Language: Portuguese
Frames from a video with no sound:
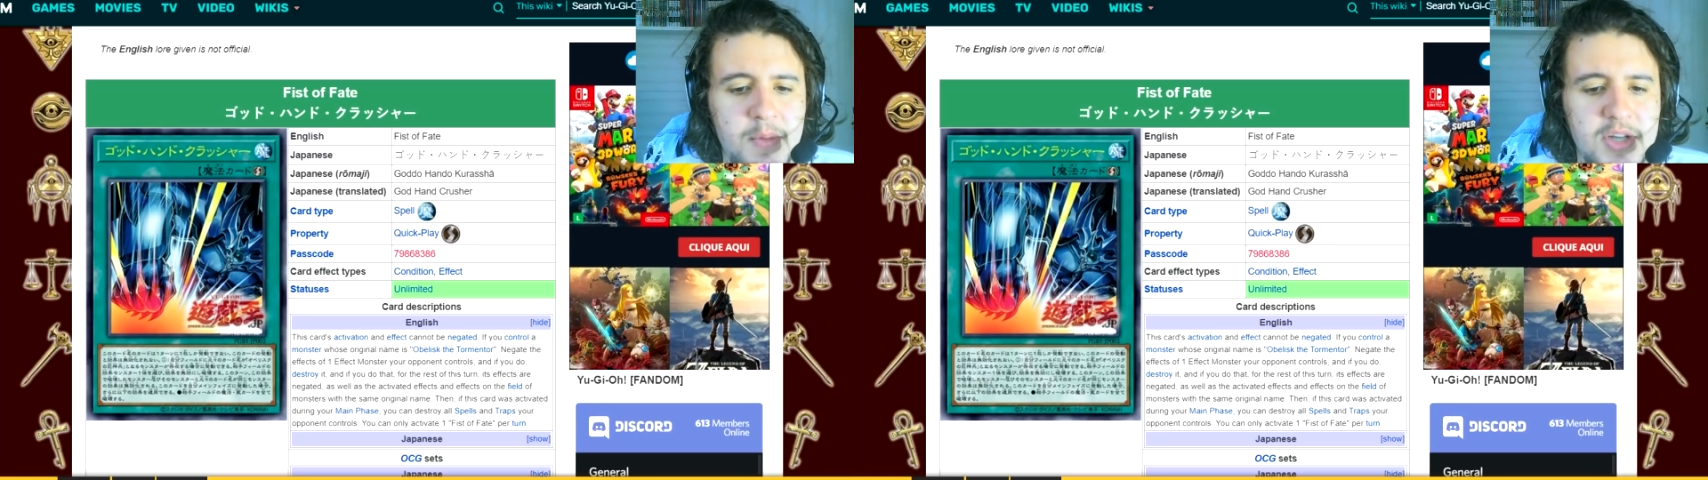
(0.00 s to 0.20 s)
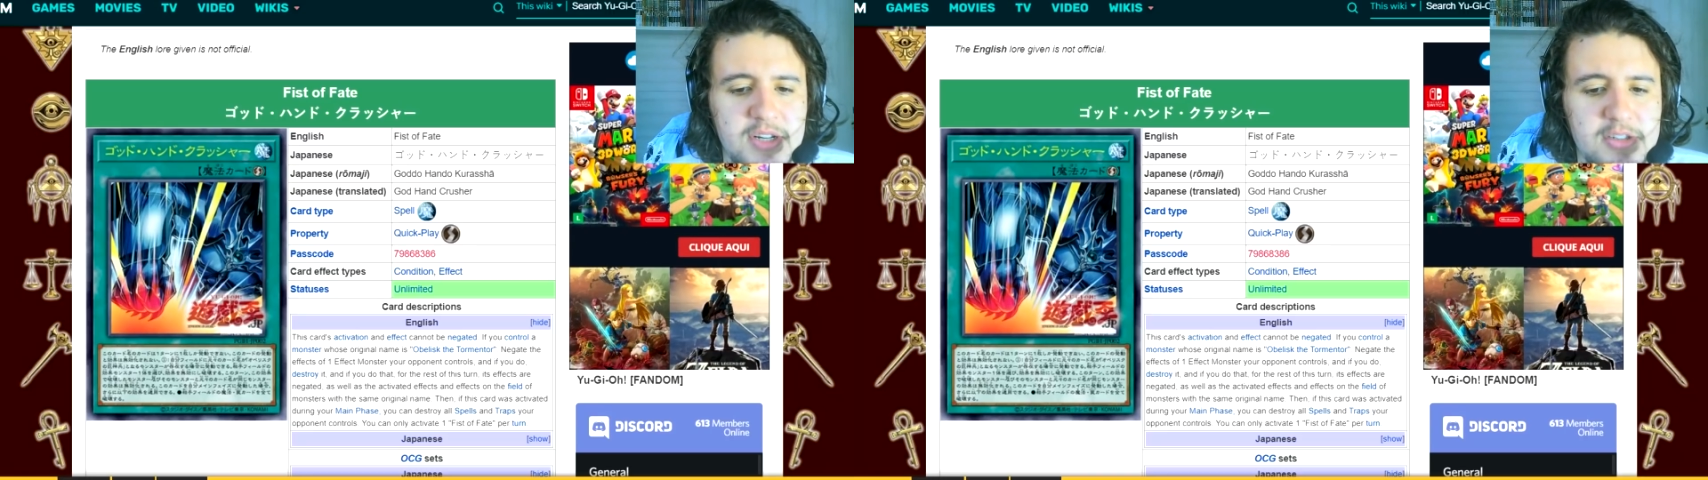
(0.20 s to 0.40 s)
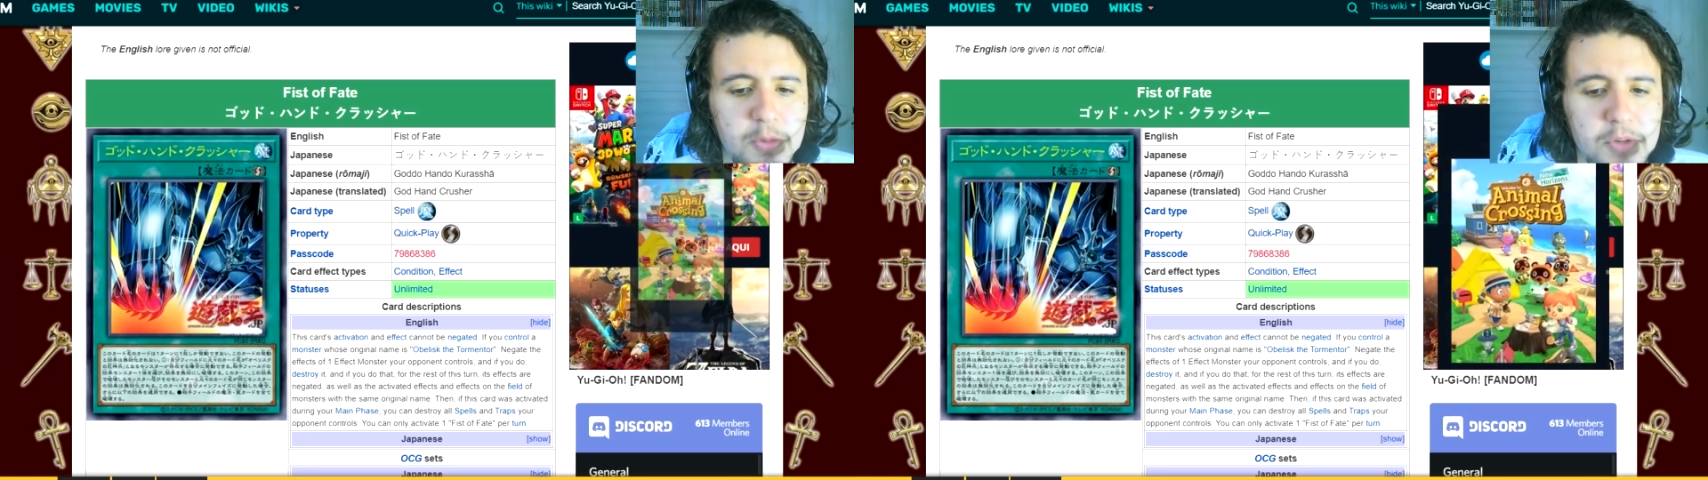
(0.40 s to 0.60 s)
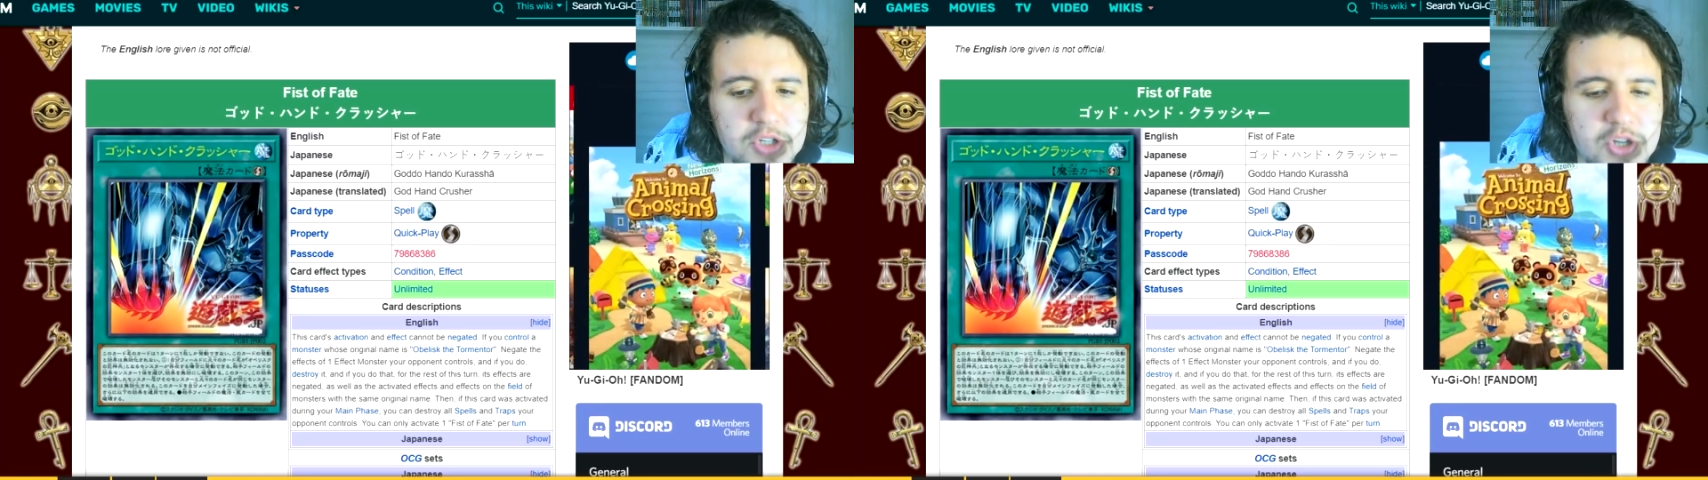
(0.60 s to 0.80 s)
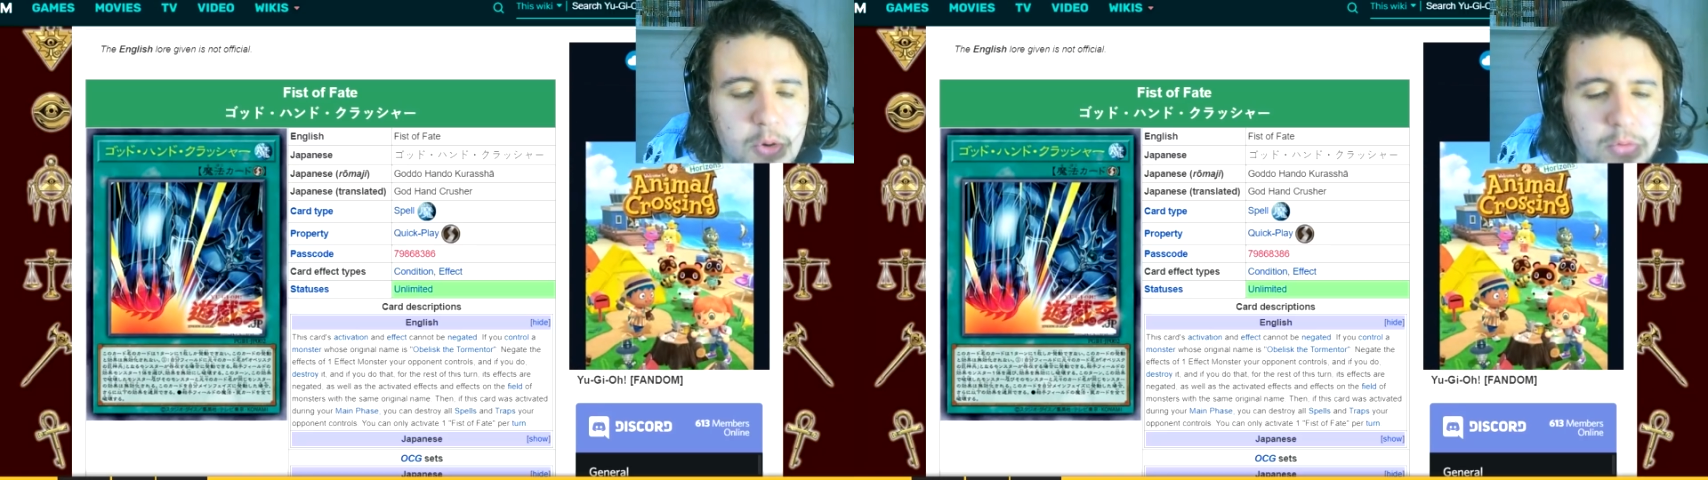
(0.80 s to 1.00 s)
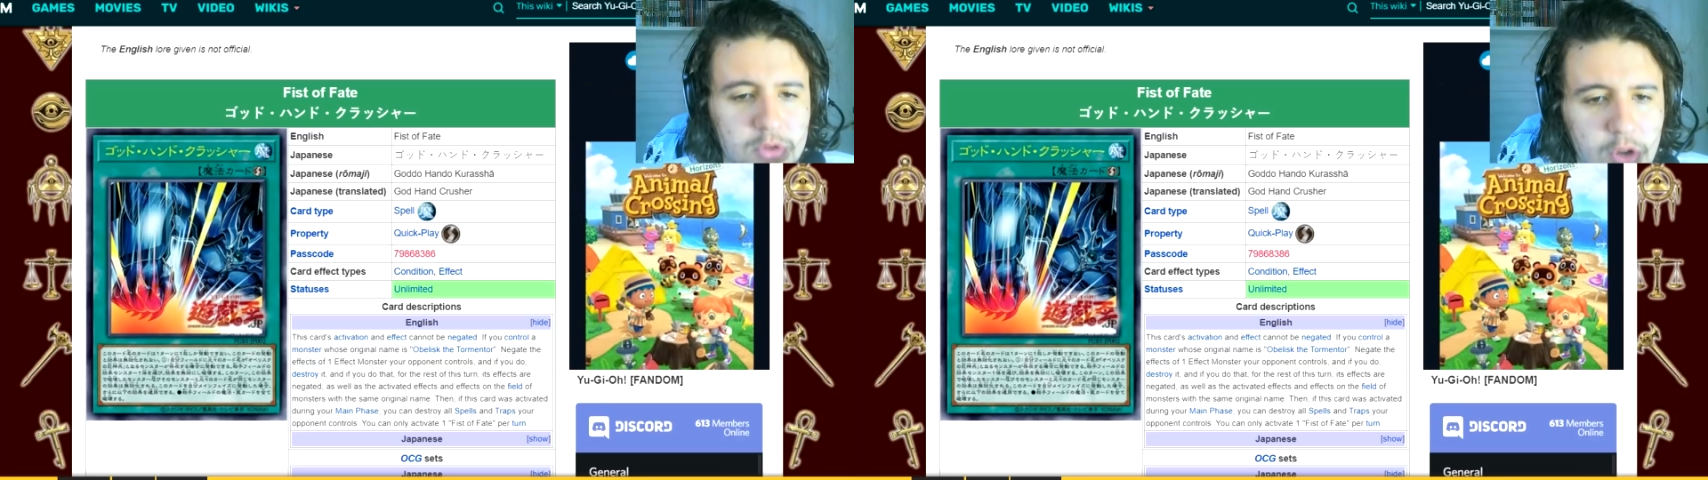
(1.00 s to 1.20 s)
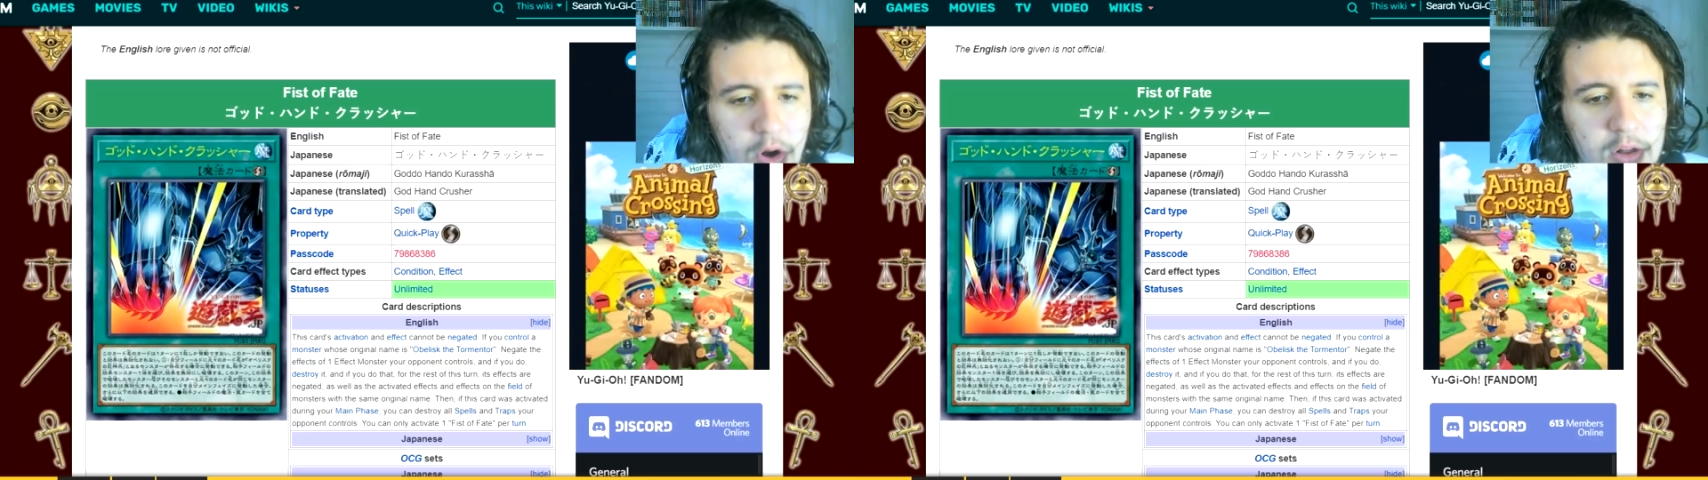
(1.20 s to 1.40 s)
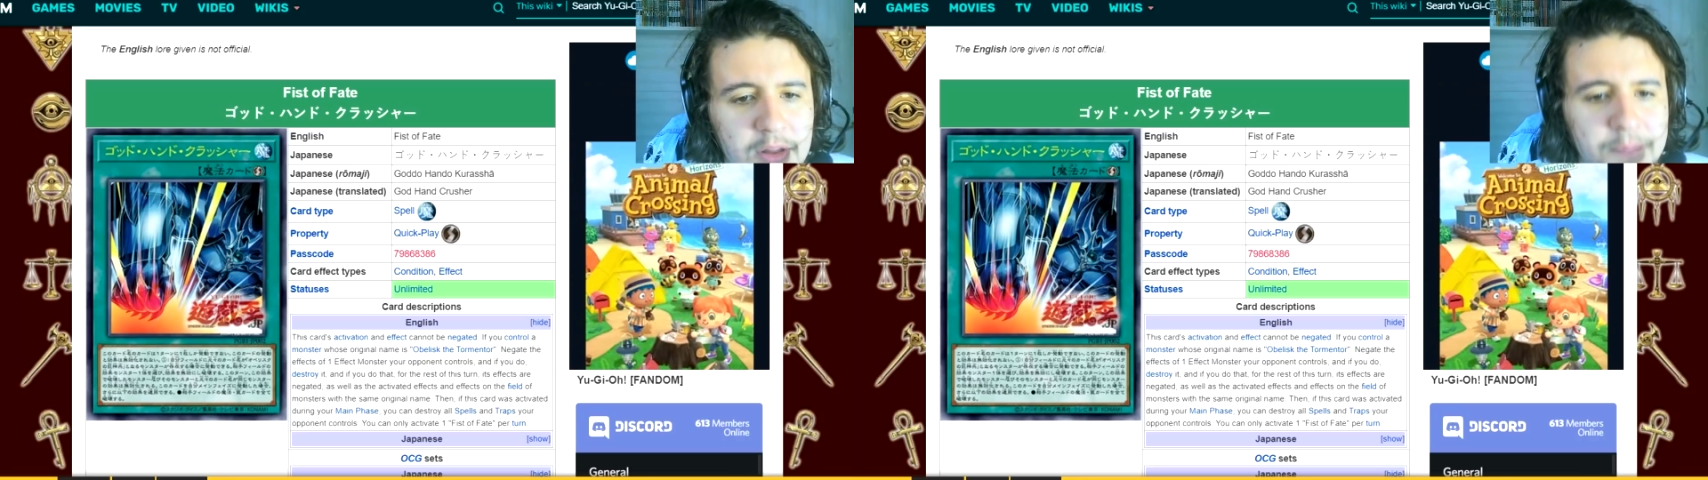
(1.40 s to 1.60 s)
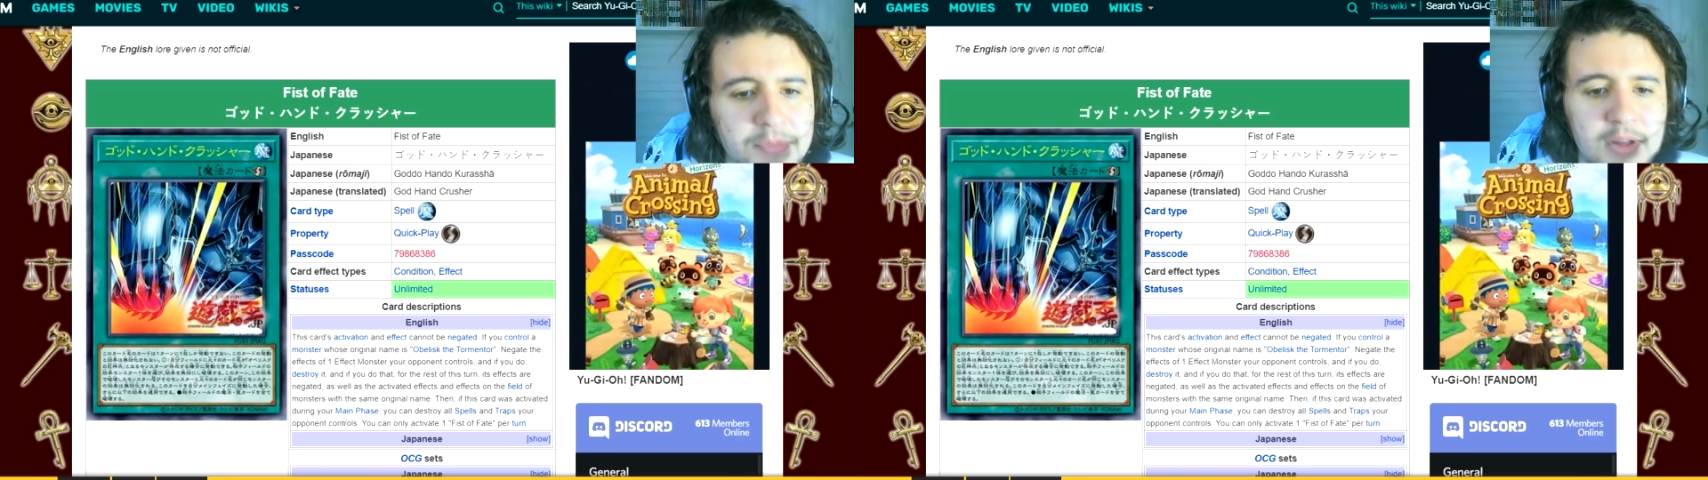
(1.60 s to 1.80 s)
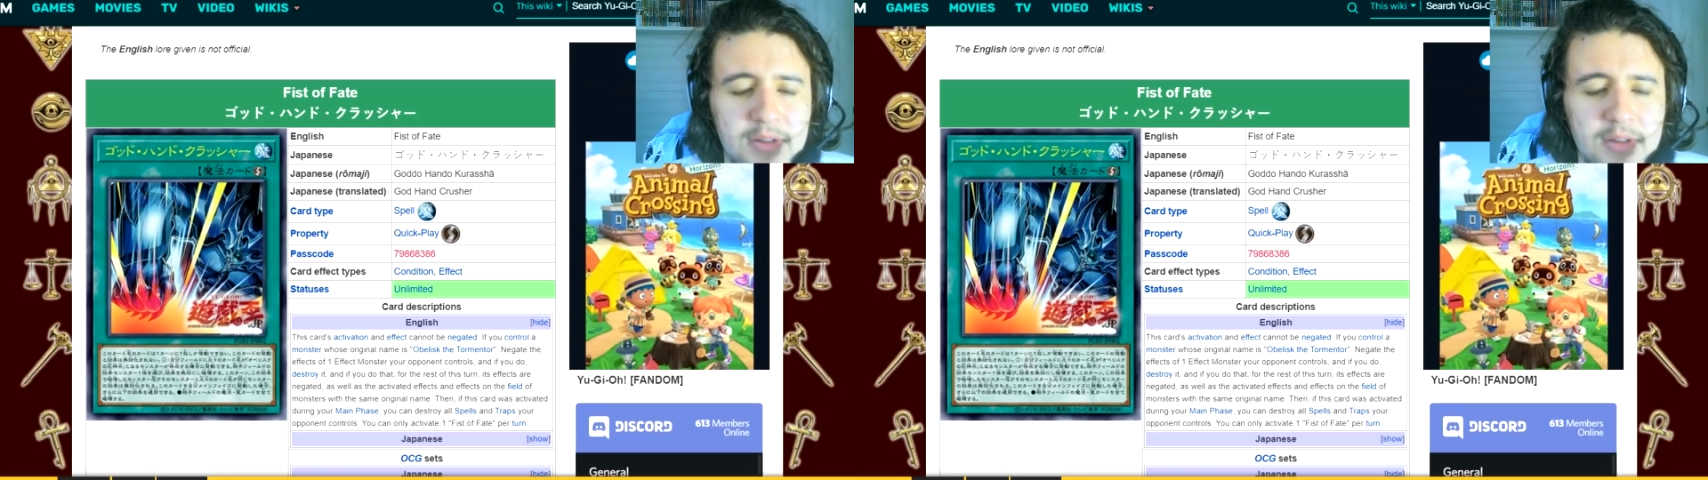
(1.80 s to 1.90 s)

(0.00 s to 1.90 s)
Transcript: armadilhas que seu oponente controla.